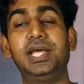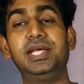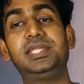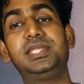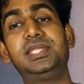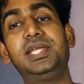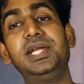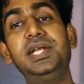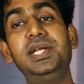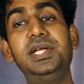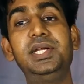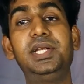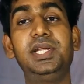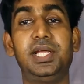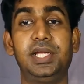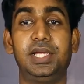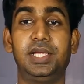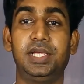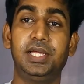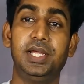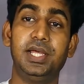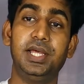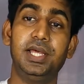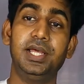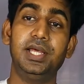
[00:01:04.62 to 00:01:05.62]
এই তিনটি
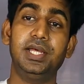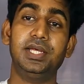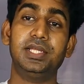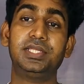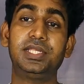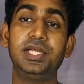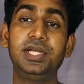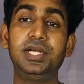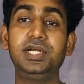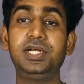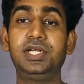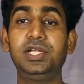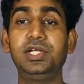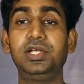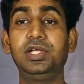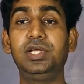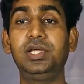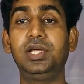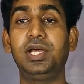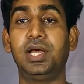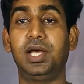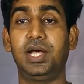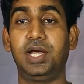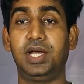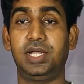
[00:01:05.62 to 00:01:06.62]
তিনটি
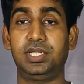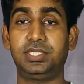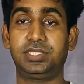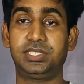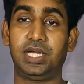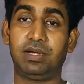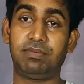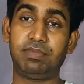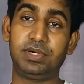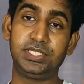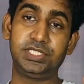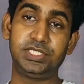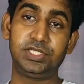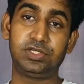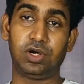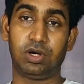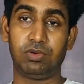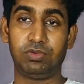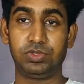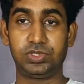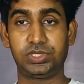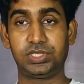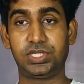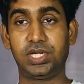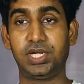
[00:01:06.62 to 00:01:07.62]
সামাজিক
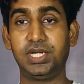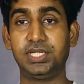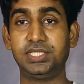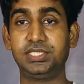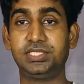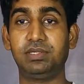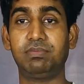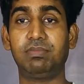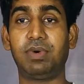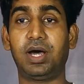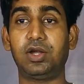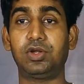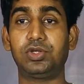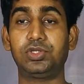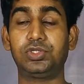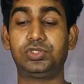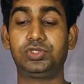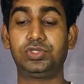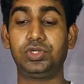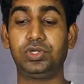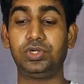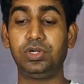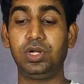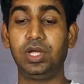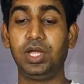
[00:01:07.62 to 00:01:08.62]
অবস্থানের যে
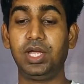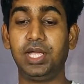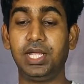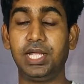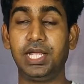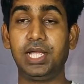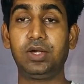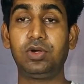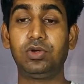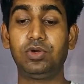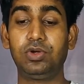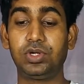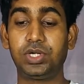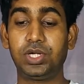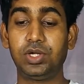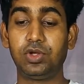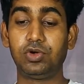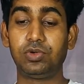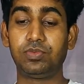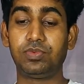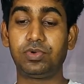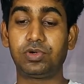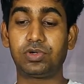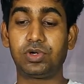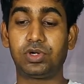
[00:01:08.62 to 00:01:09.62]
মানুষজন এগুলোকে
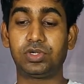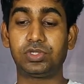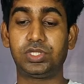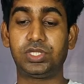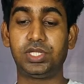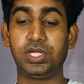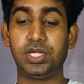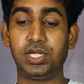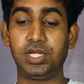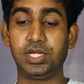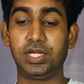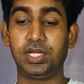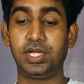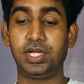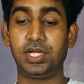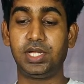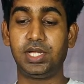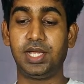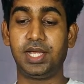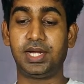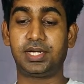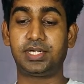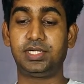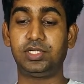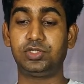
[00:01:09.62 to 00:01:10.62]
রূপক অর্থে
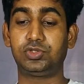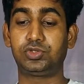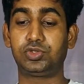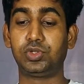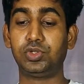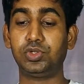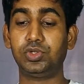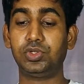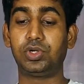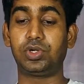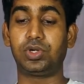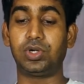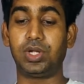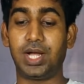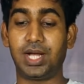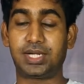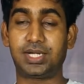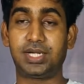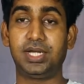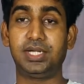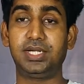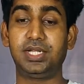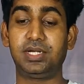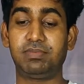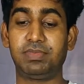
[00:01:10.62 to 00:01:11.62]
একটি সুন্দর
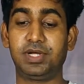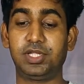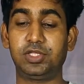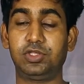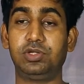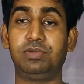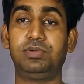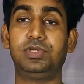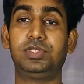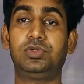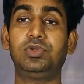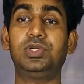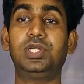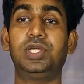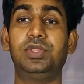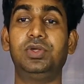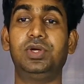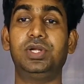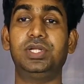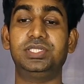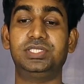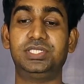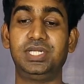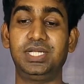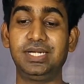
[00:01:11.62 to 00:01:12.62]
আখ্যানের মাধ্যমে তুলে
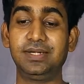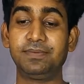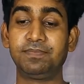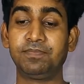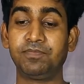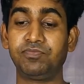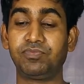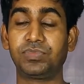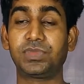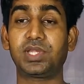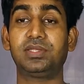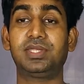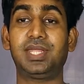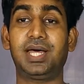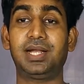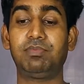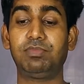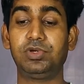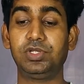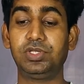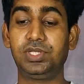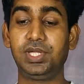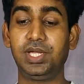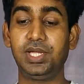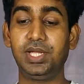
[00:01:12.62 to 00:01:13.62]
ধরেছেন তার
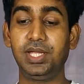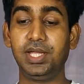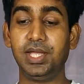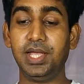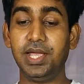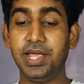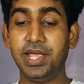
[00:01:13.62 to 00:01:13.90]
মধ্যে